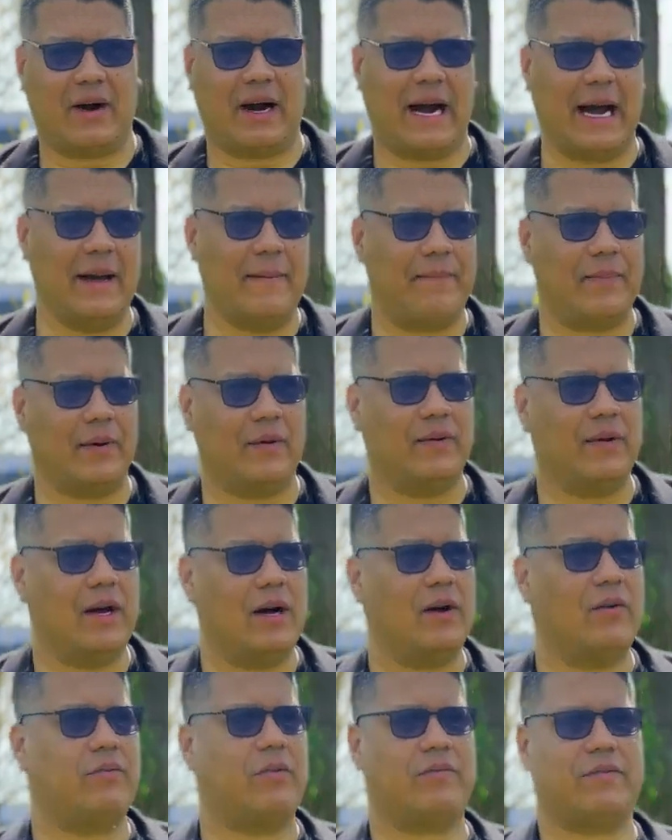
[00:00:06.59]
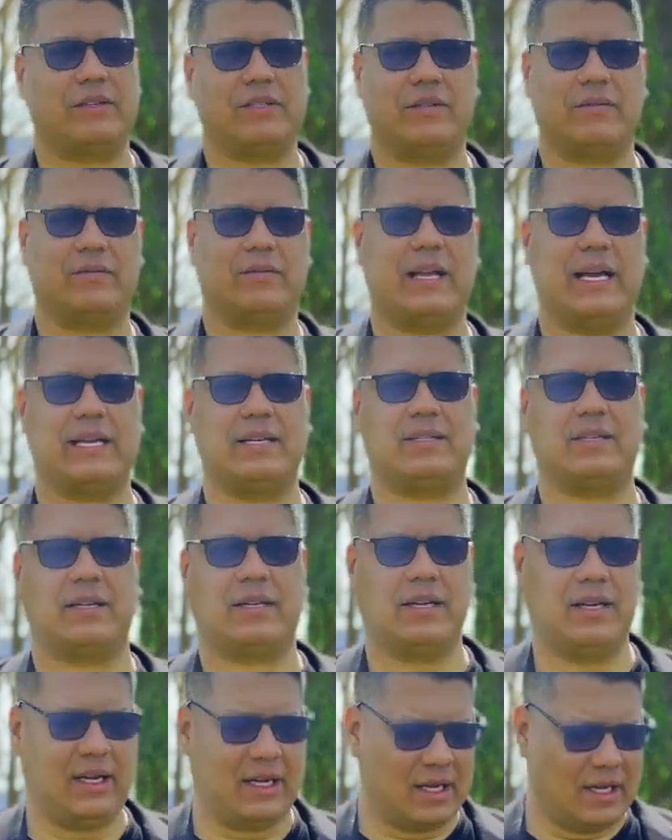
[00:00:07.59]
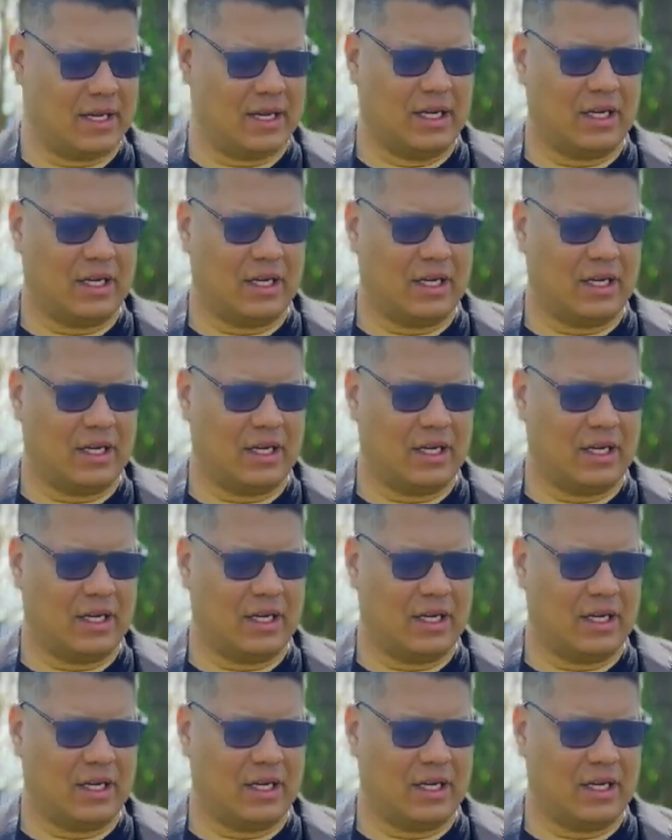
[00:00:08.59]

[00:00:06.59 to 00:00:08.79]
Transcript: hype ou não. Vou fazer um teste aqui.